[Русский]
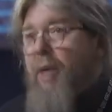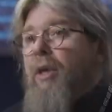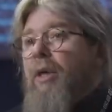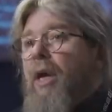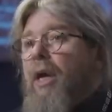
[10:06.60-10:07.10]

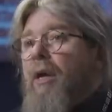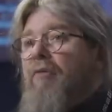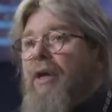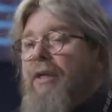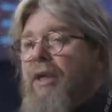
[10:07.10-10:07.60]
Именно
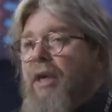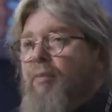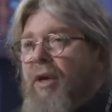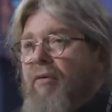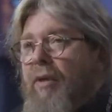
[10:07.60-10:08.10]
в России
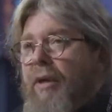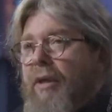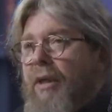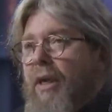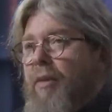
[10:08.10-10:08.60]

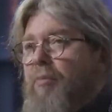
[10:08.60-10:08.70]
появились